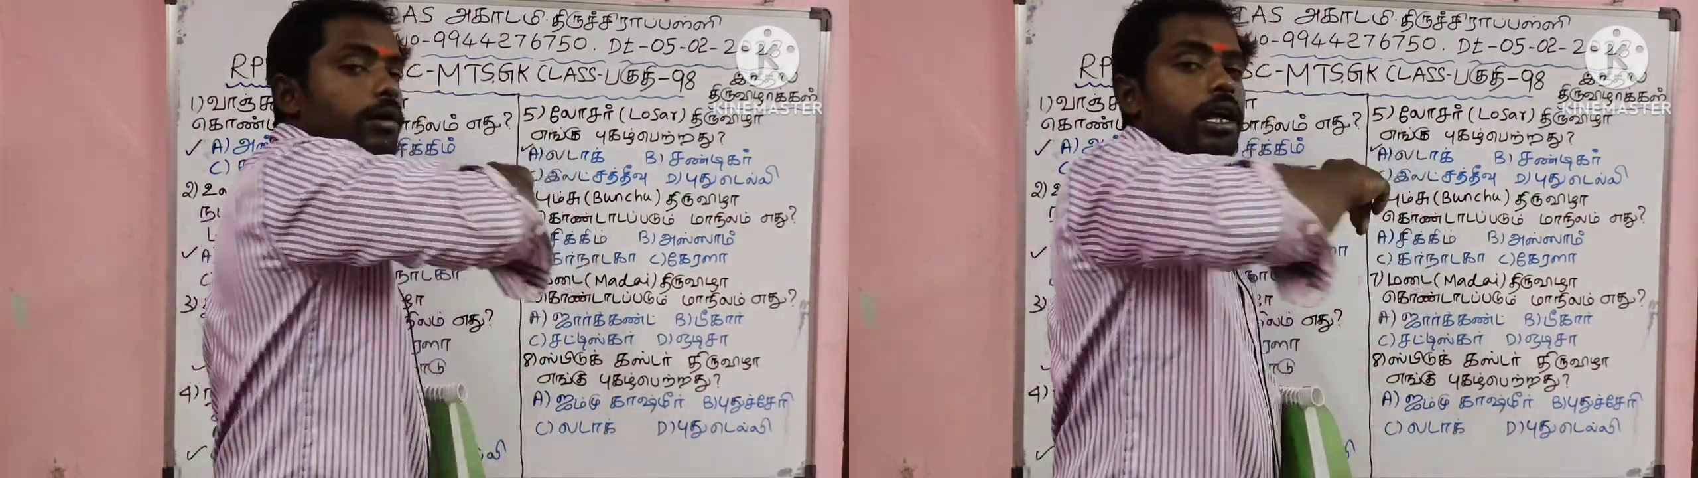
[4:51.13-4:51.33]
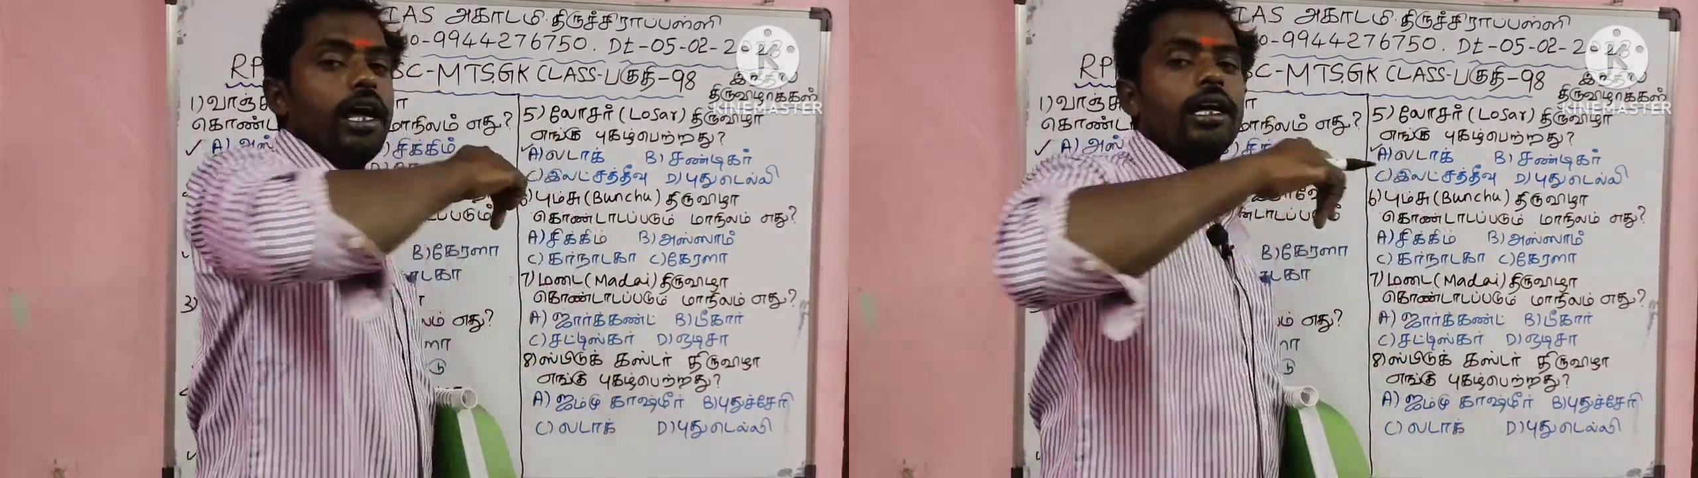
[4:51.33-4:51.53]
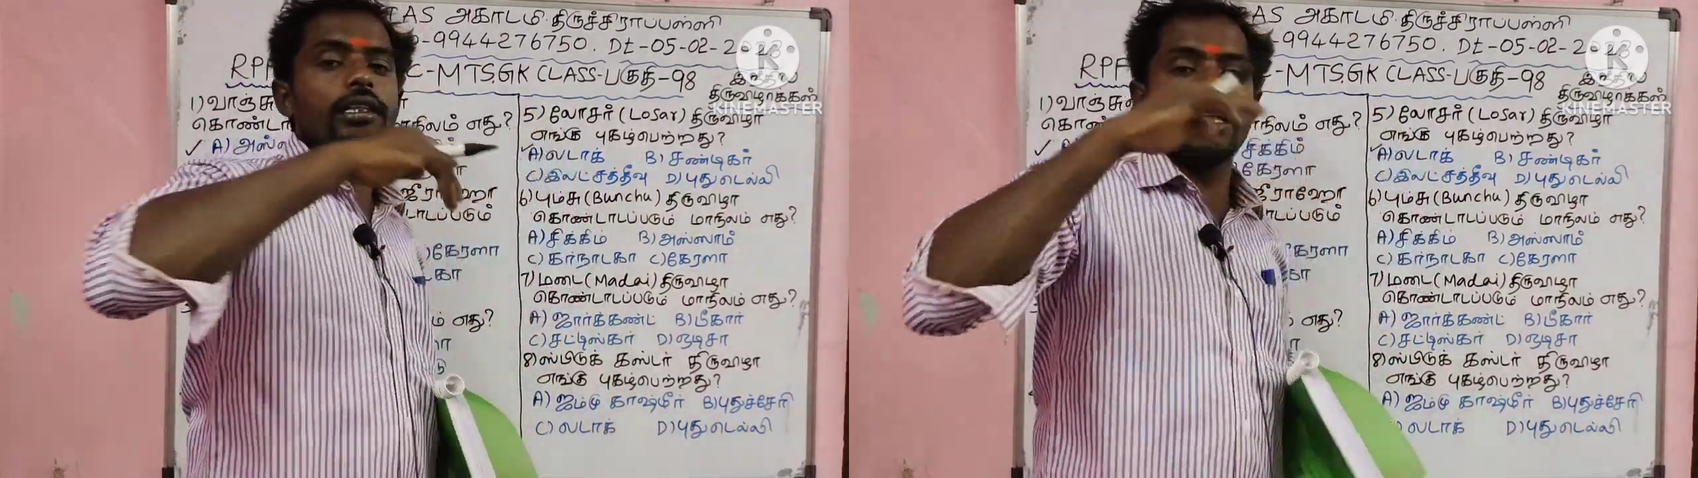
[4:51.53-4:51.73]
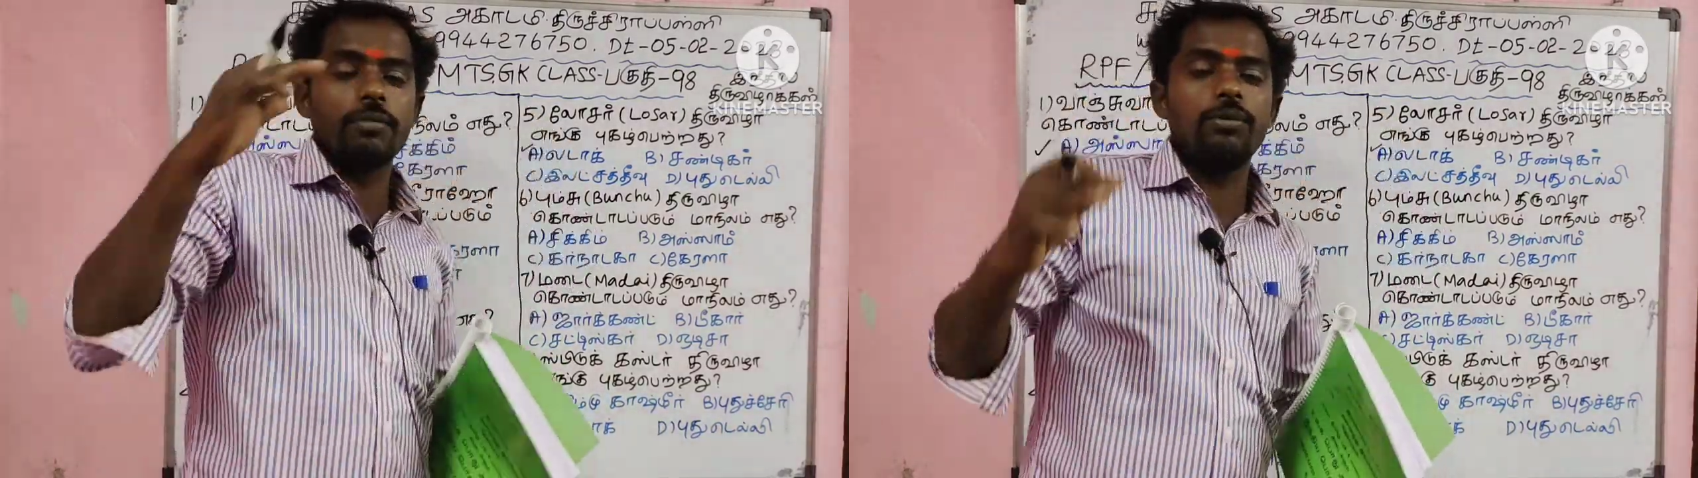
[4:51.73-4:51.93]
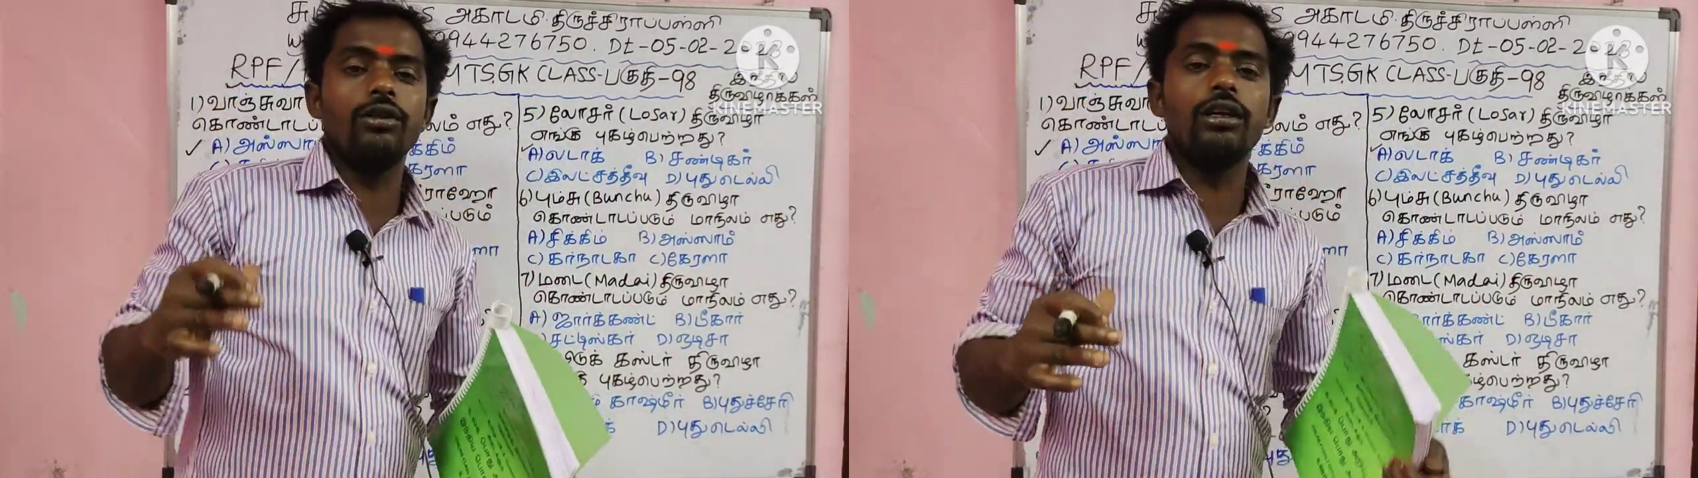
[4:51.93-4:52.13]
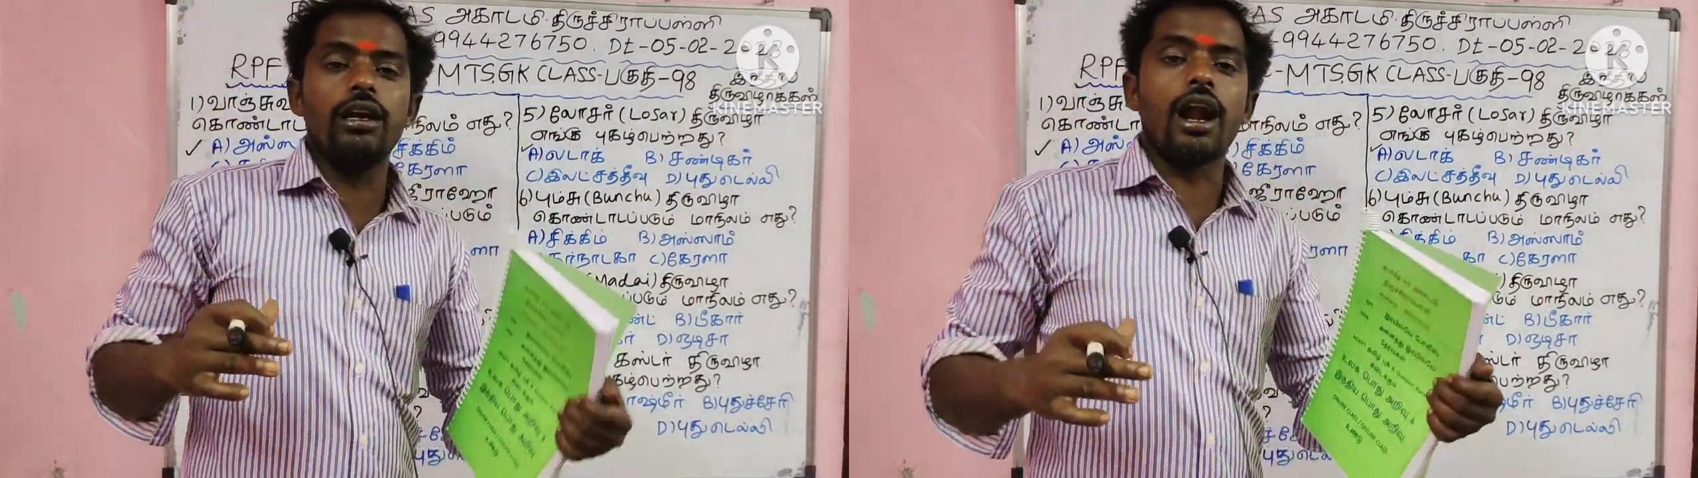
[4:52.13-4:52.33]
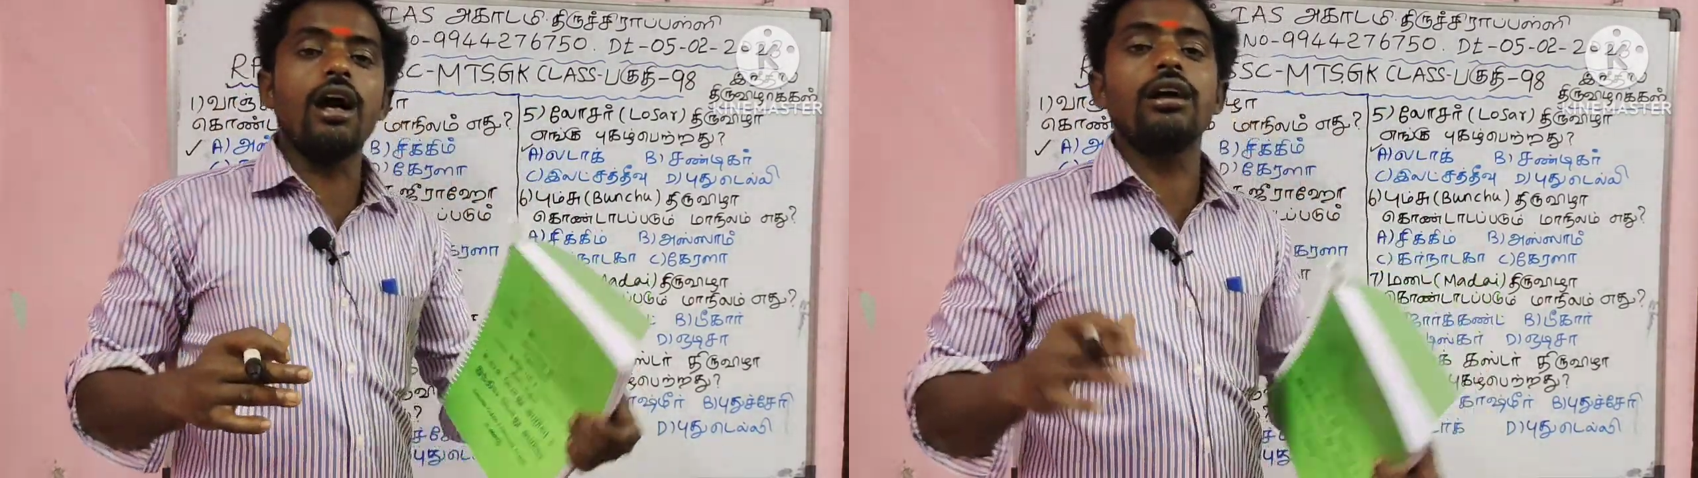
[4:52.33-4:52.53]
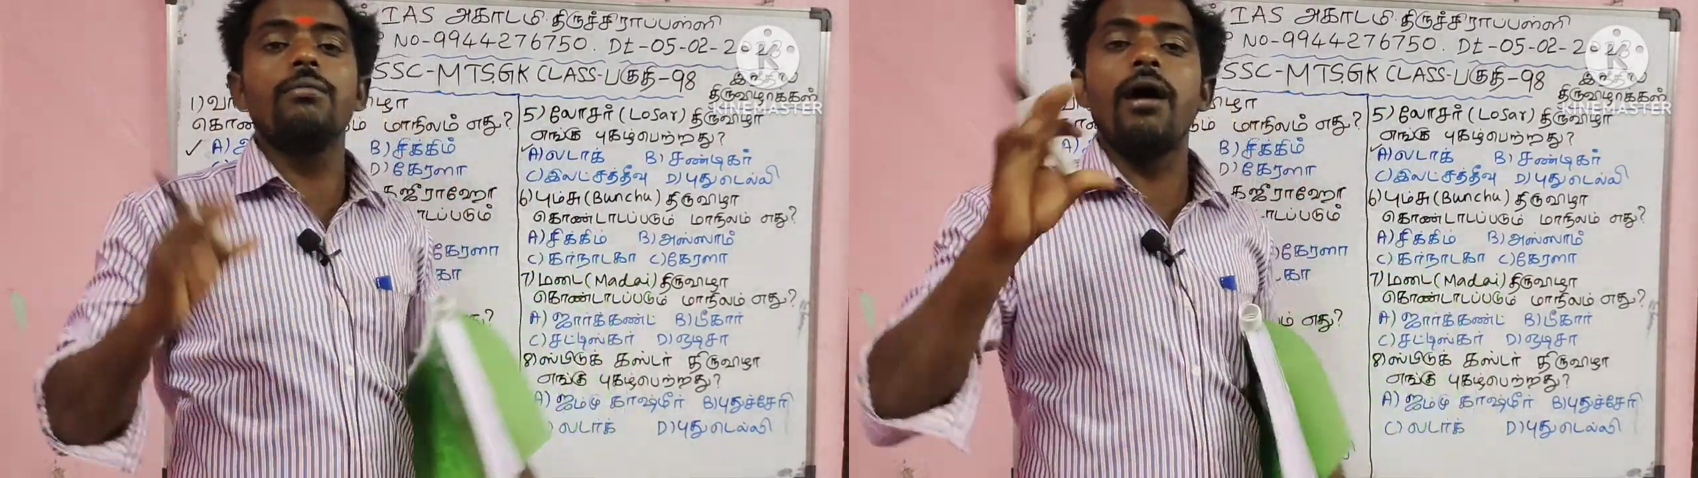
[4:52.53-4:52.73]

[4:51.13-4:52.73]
பாருங்கள் தற்போது லடாக்